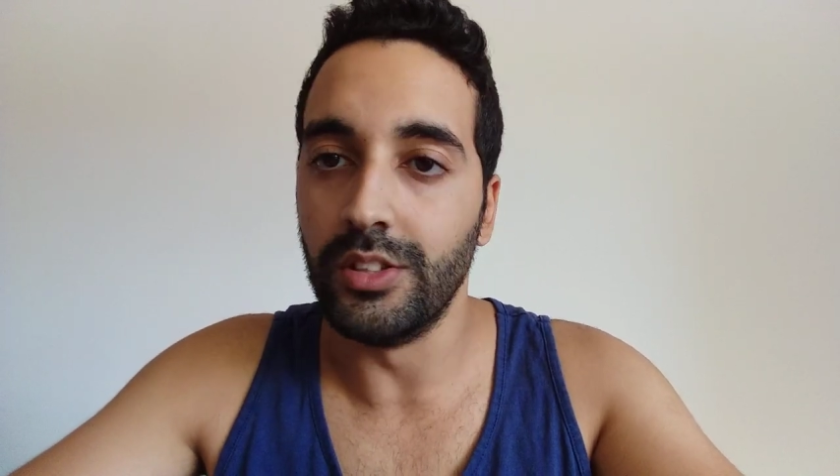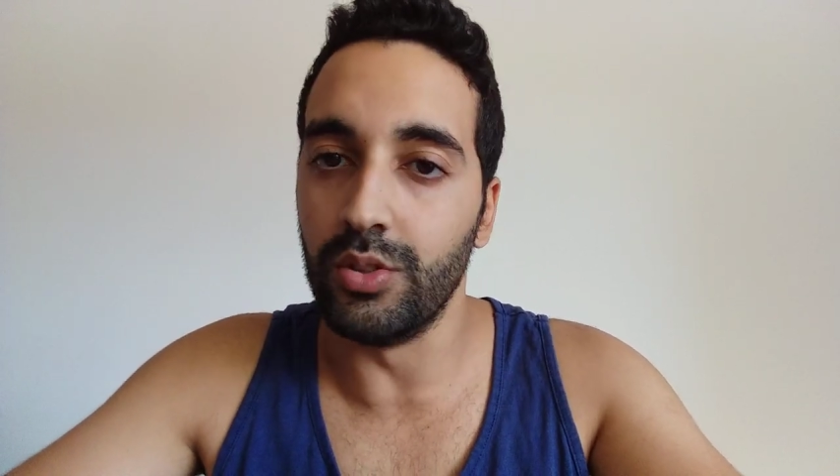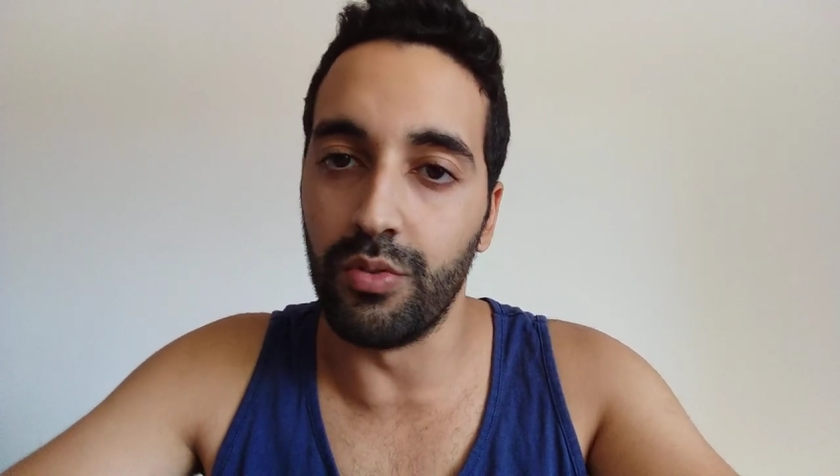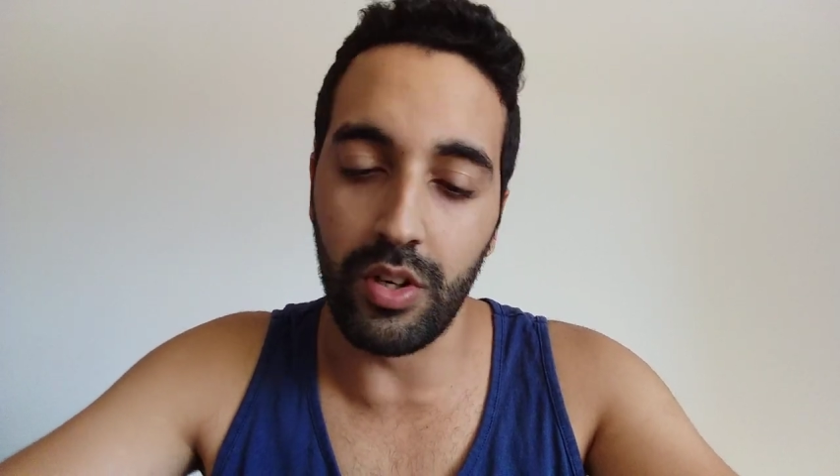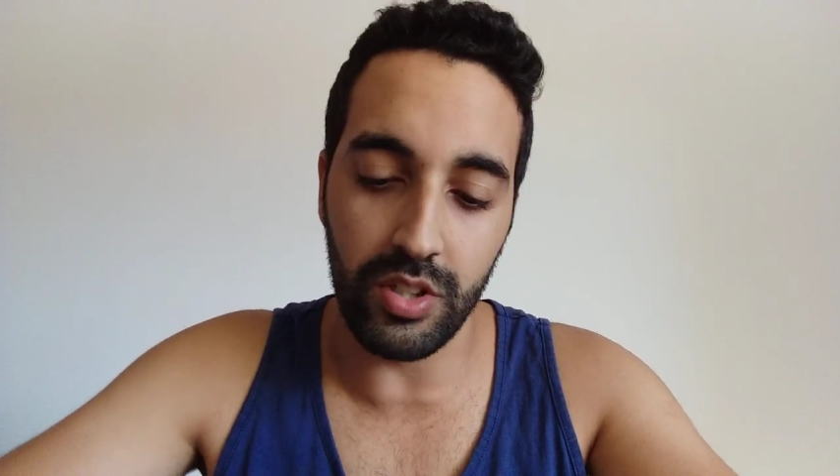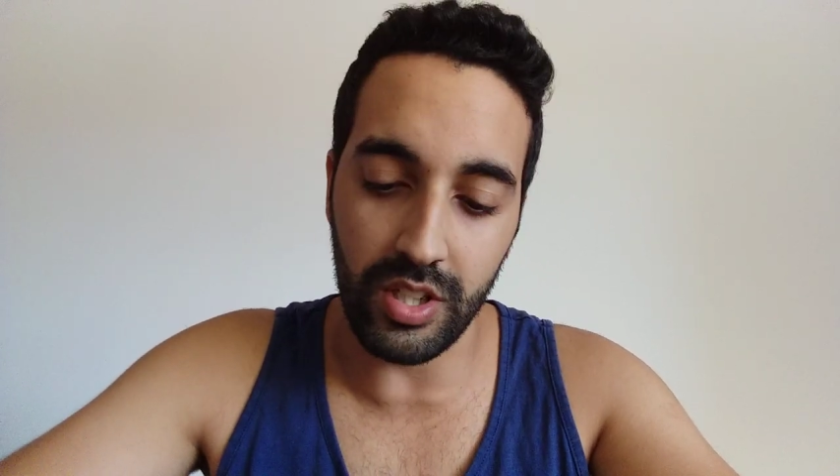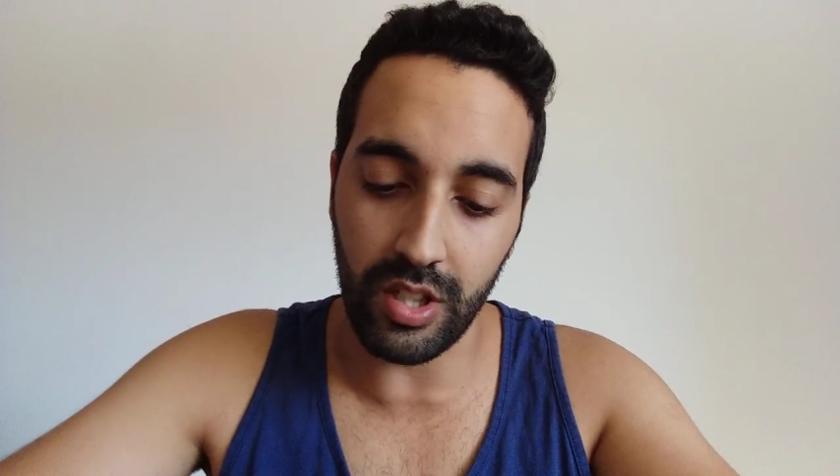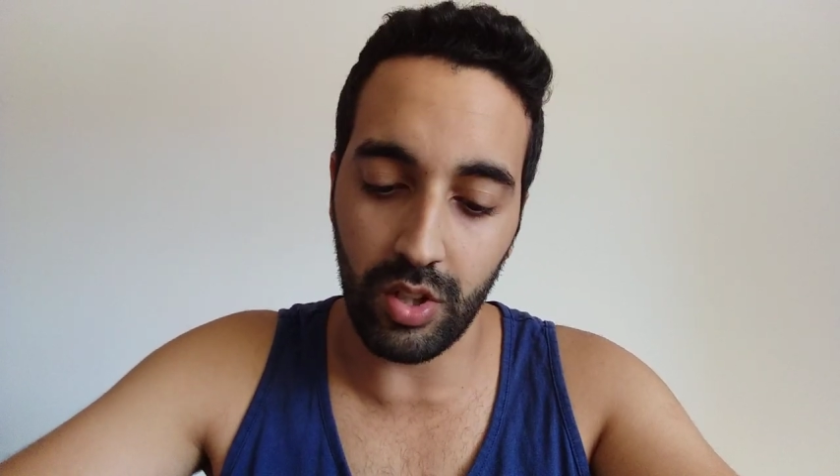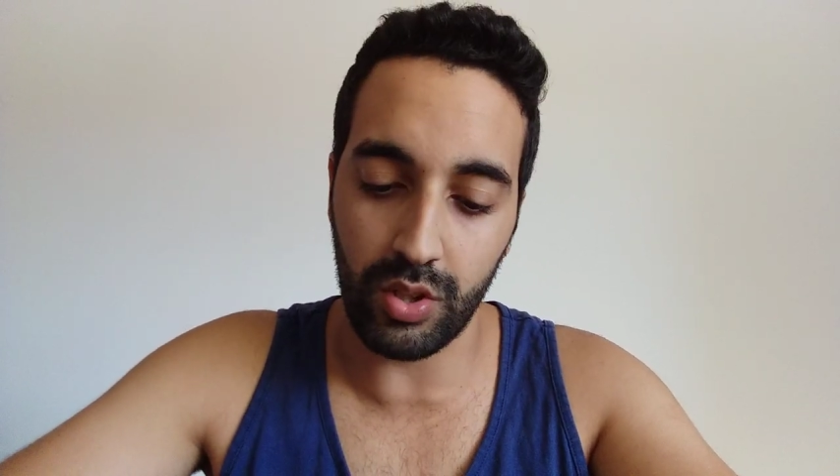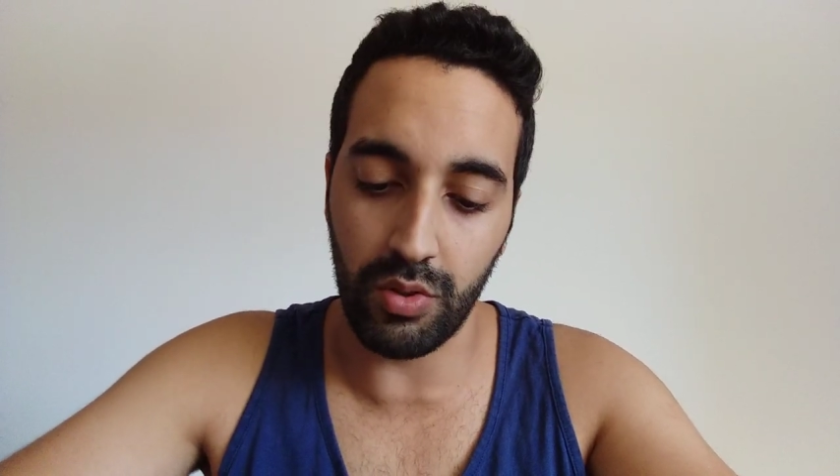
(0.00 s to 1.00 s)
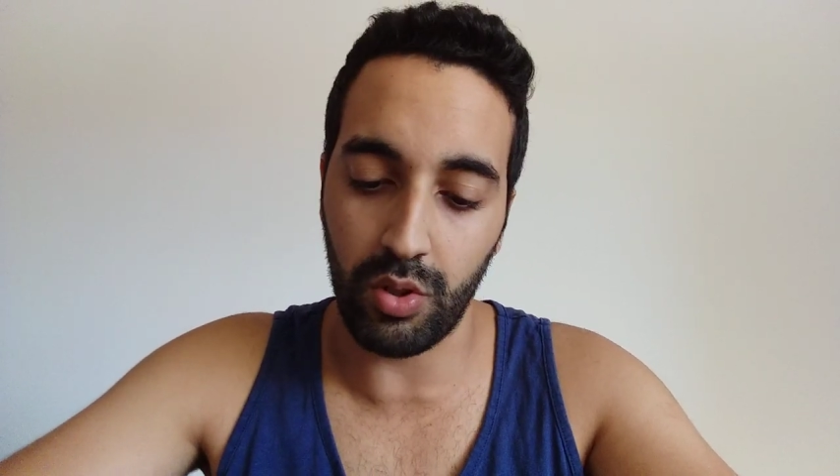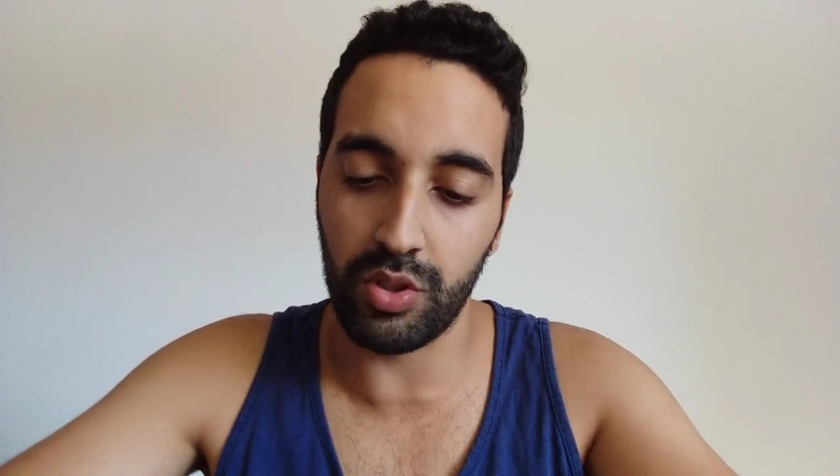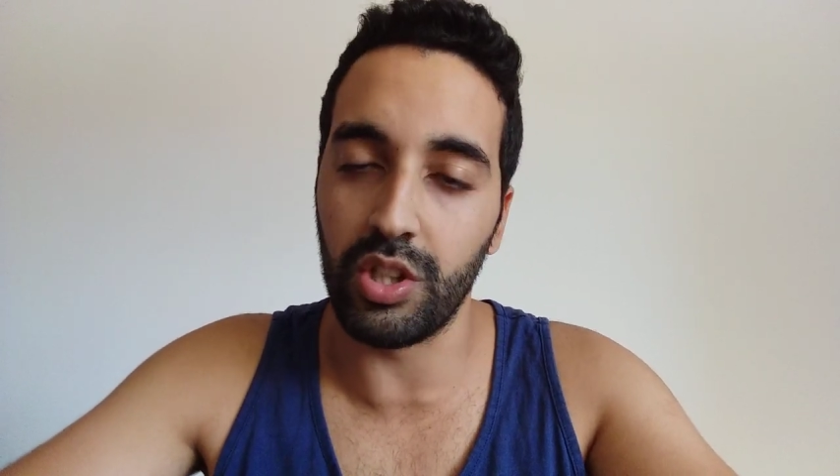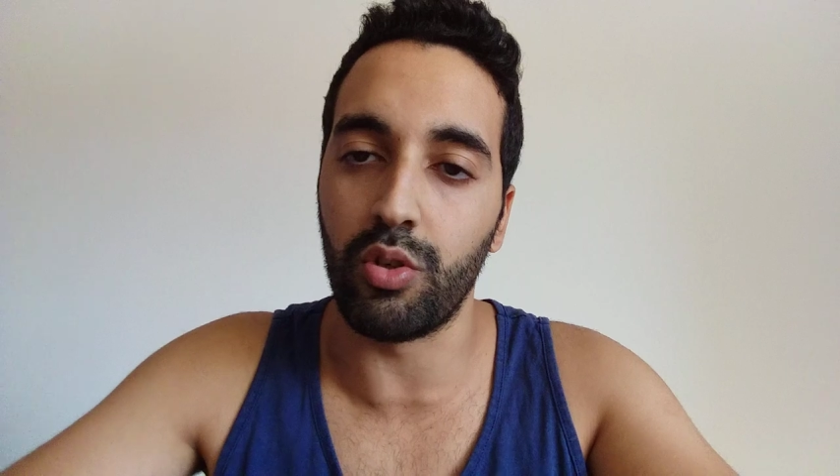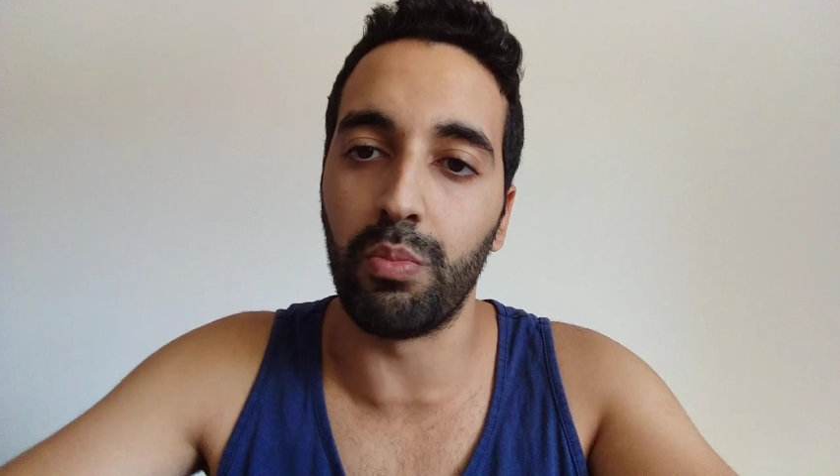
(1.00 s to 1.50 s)
nouvel utilisateur sur votre
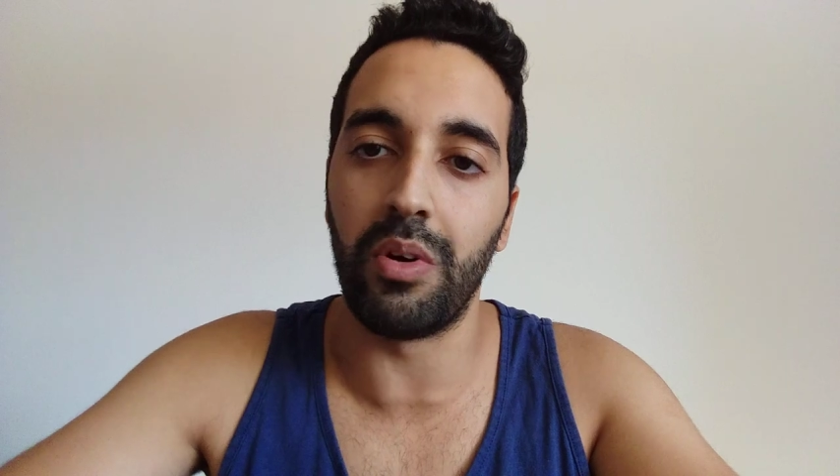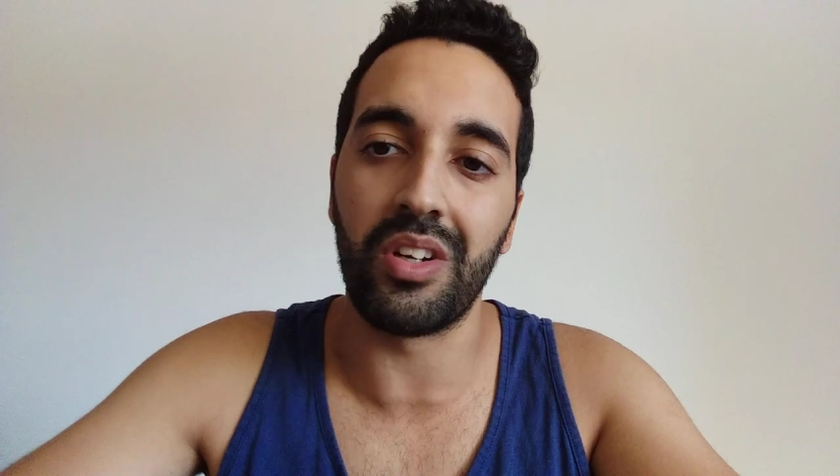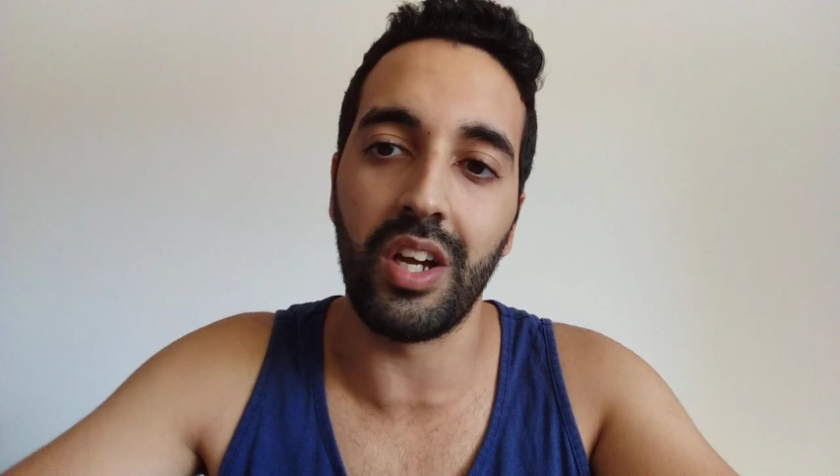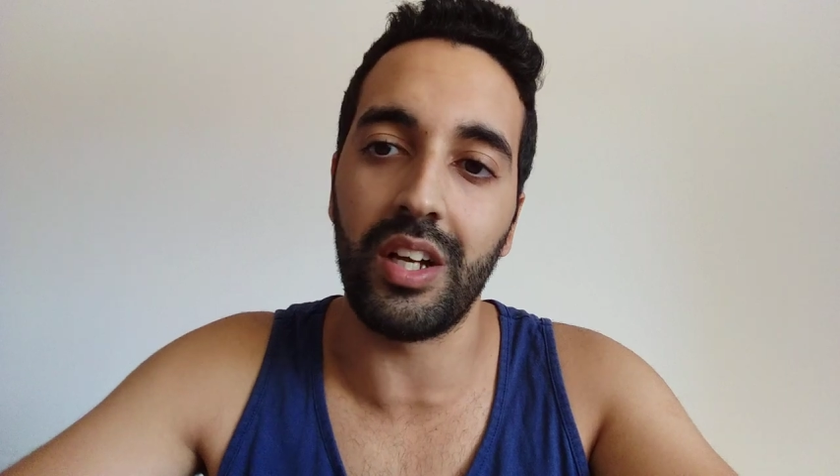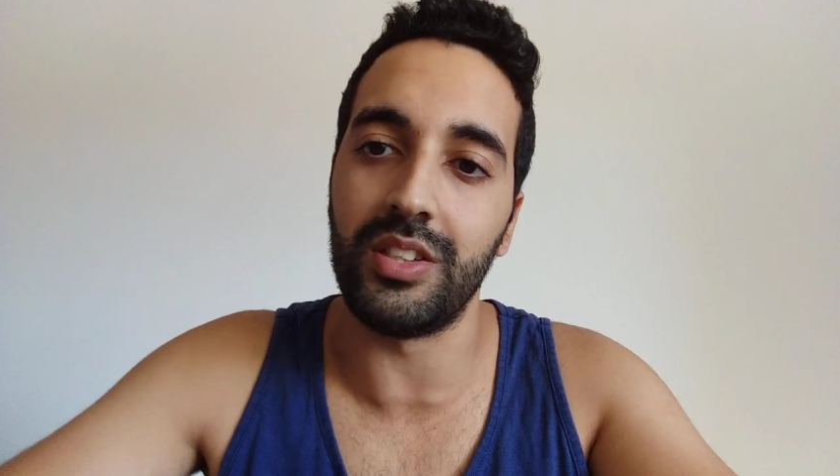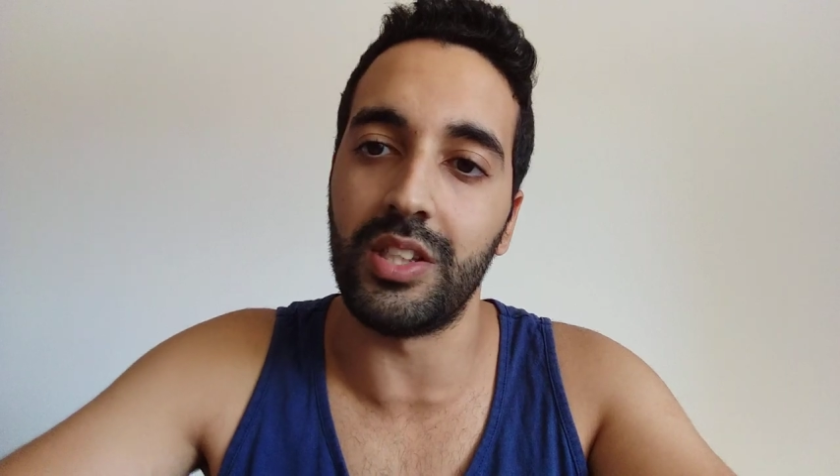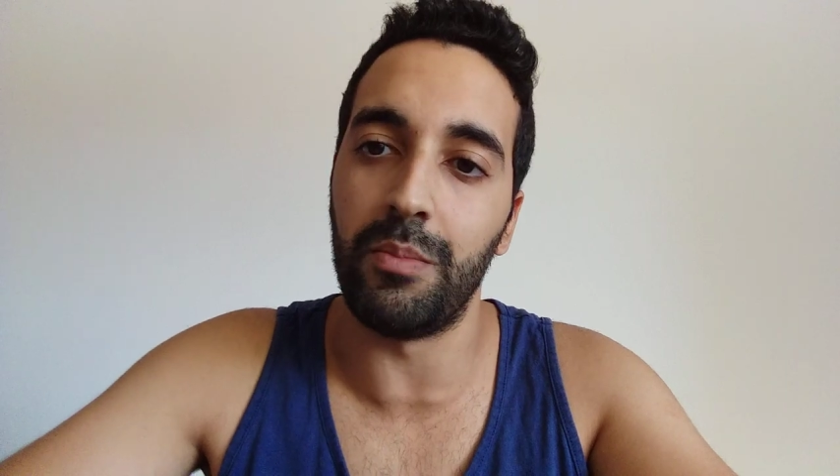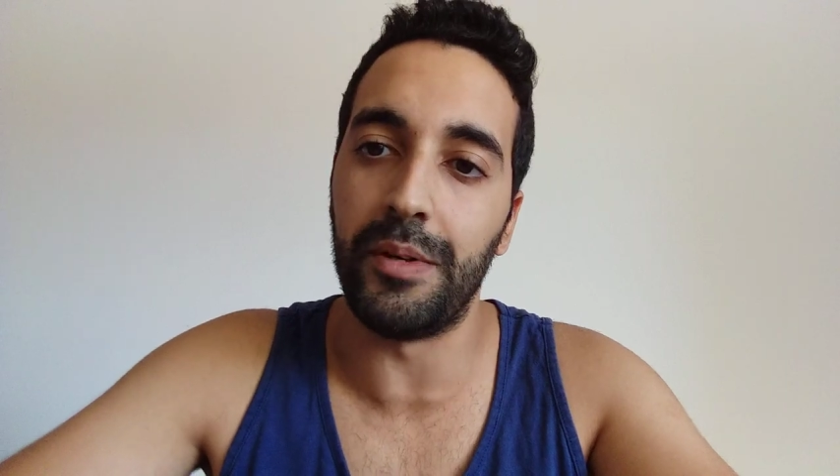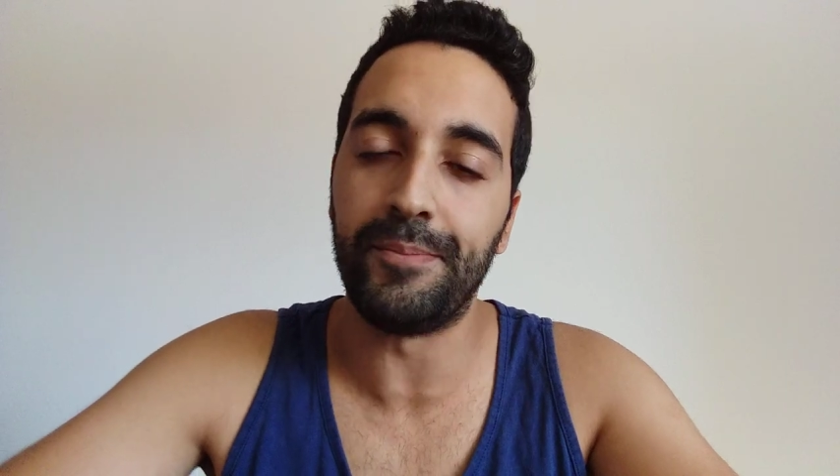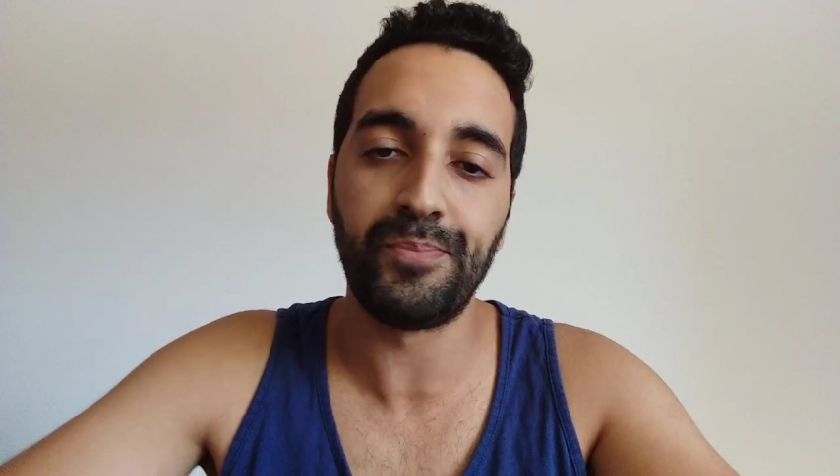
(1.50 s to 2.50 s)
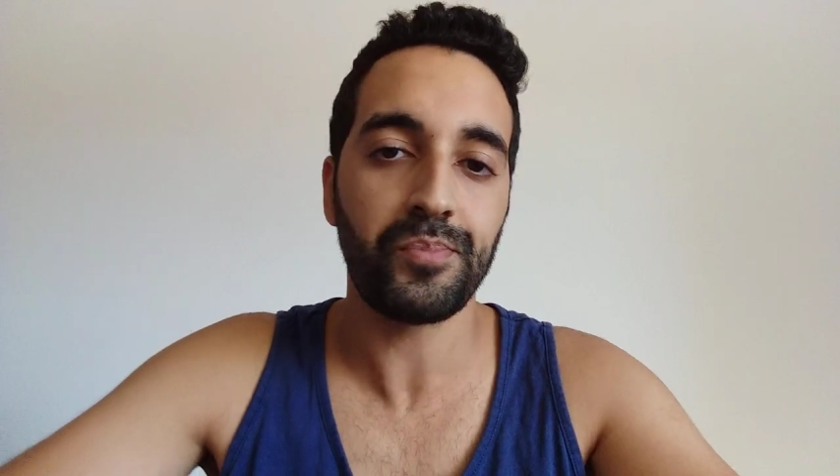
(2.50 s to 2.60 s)
ordi, compte bancaire et CB.